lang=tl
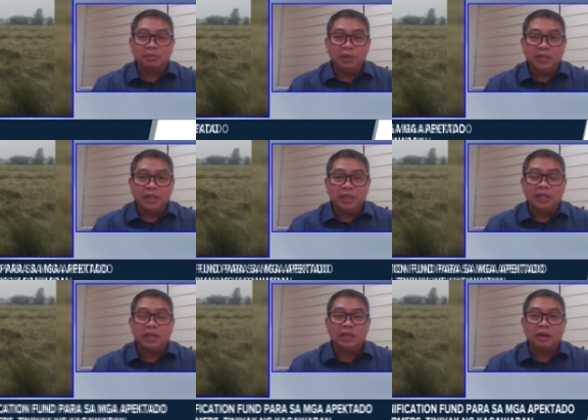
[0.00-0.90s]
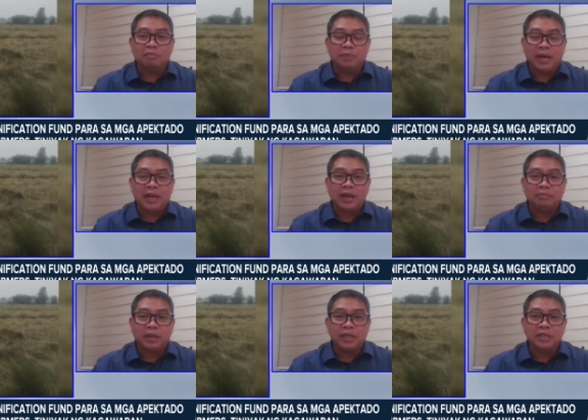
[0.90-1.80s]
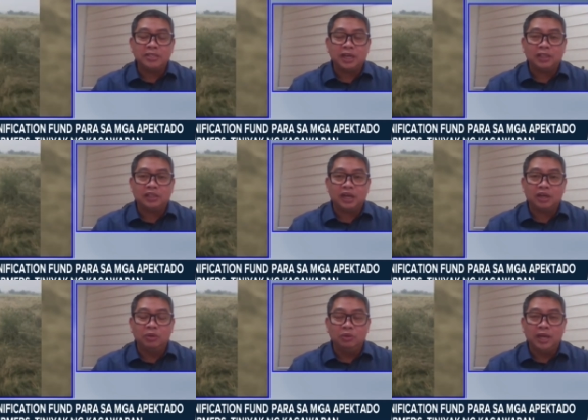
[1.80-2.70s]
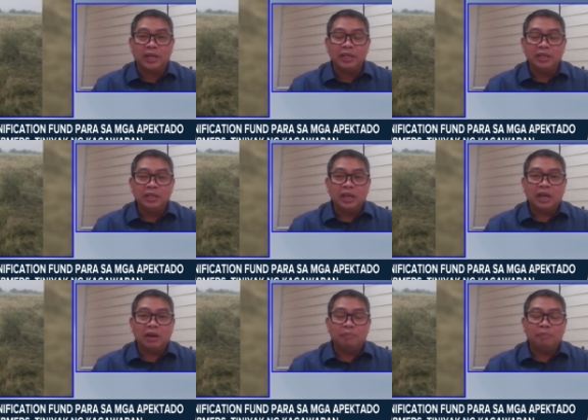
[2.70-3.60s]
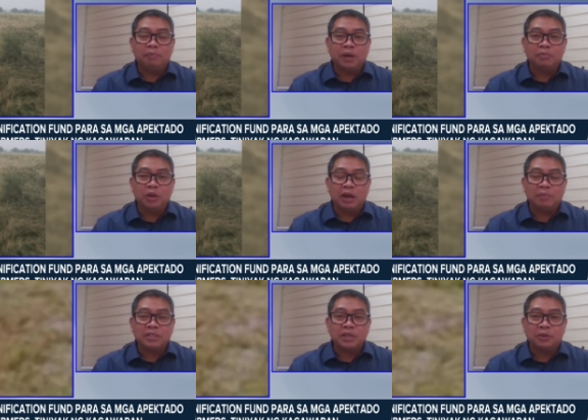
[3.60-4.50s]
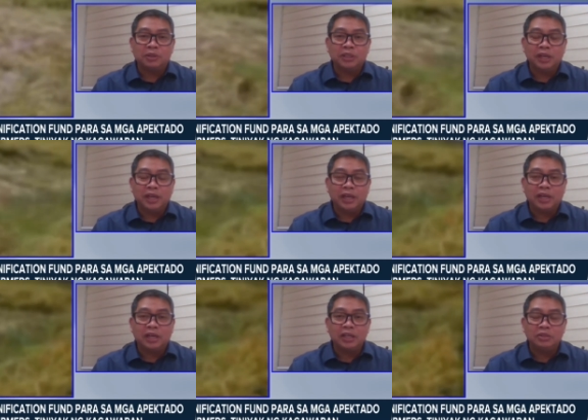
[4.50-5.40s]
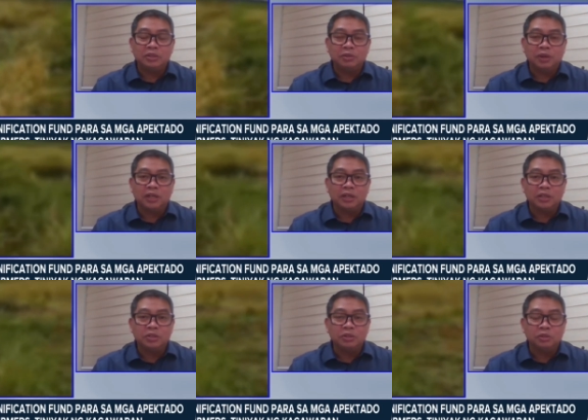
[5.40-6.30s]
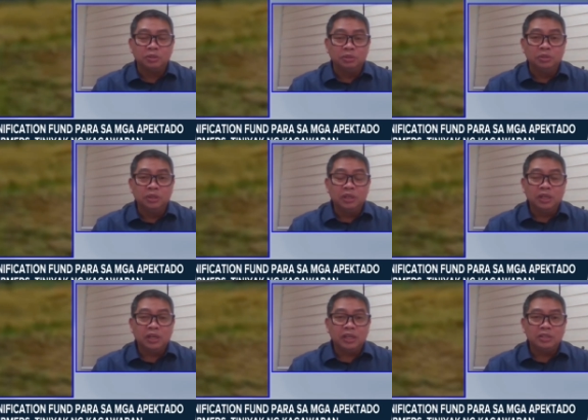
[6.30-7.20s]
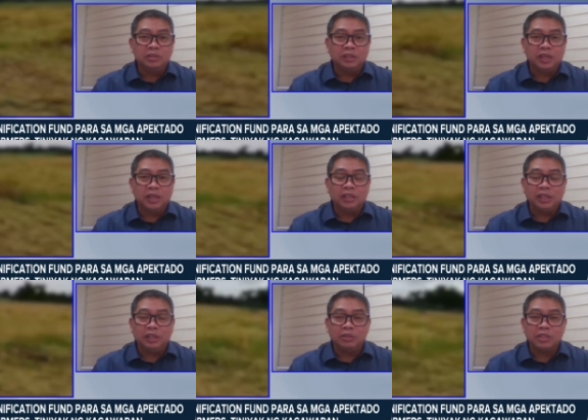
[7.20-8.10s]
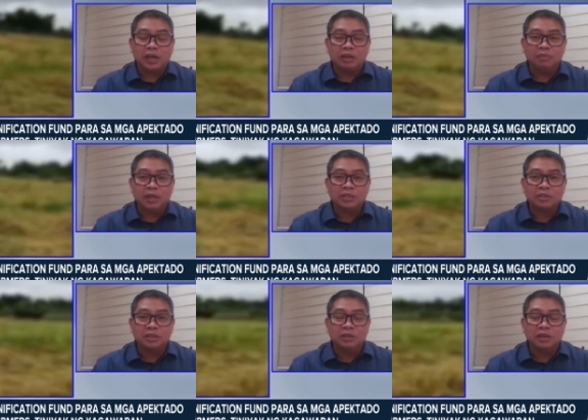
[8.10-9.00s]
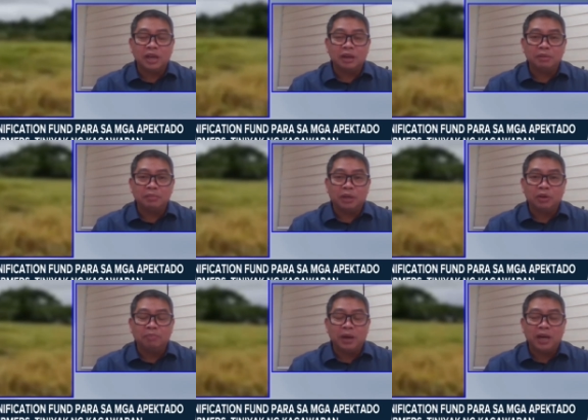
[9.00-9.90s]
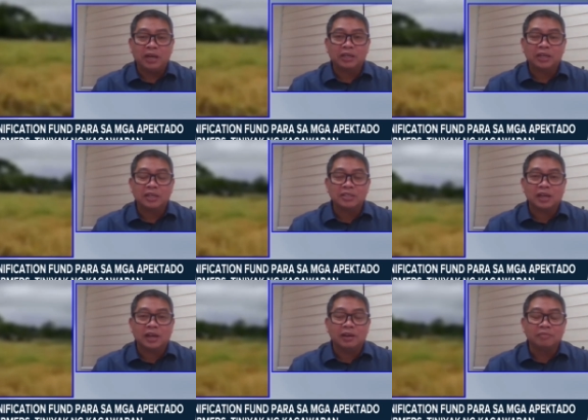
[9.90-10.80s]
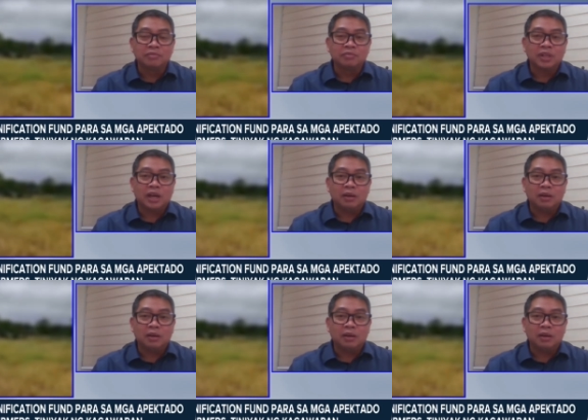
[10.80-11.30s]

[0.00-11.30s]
ng mga binhi ng palay, mais at uh, gulay uh, magmula pa sa Cordillera, Region 1, Region 2, Region 3 dito sa Calabarzon, uh, Mimaropa hanggang sa